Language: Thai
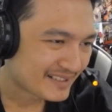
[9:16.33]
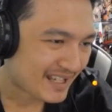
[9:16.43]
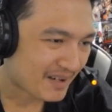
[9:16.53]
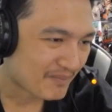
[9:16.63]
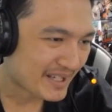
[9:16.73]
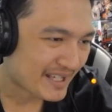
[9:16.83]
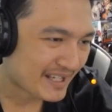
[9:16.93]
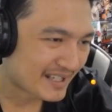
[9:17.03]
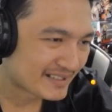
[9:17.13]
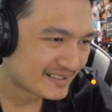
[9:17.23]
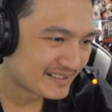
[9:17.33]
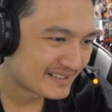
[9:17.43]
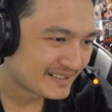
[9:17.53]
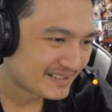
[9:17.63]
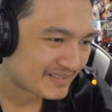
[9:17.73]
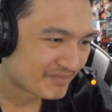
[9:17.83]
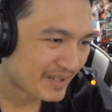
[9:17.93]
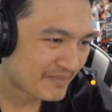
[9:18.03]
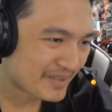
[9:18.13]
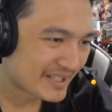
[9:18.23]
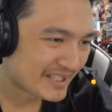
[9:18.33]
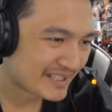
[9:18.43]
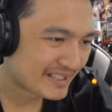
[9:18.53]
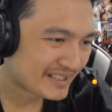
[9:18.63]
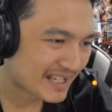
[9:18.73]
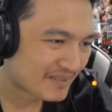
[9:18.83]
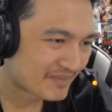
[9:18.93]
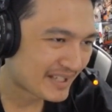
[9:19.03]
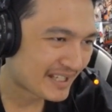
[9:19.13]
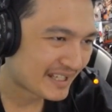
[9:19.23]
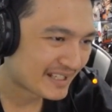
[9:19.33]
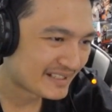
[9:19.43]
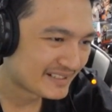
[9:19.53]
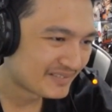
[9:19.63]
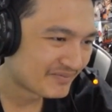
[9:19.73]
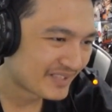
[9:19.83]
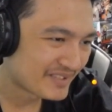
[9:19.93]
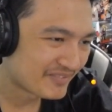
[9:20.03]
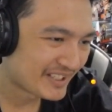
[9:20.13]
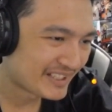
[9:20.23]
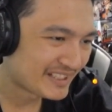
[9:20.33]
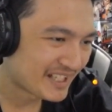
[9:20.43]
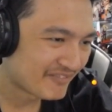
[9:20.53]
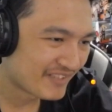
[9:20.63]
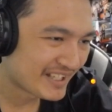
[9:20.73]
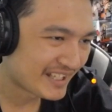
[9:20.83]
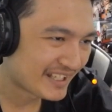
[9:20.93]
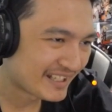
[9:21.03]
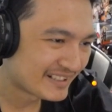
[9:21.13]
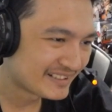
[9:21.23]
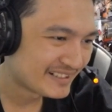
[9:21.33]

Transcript: ยังไม่เห็นไม่มียังไม่เห็น ไม่มียังไม่เห็น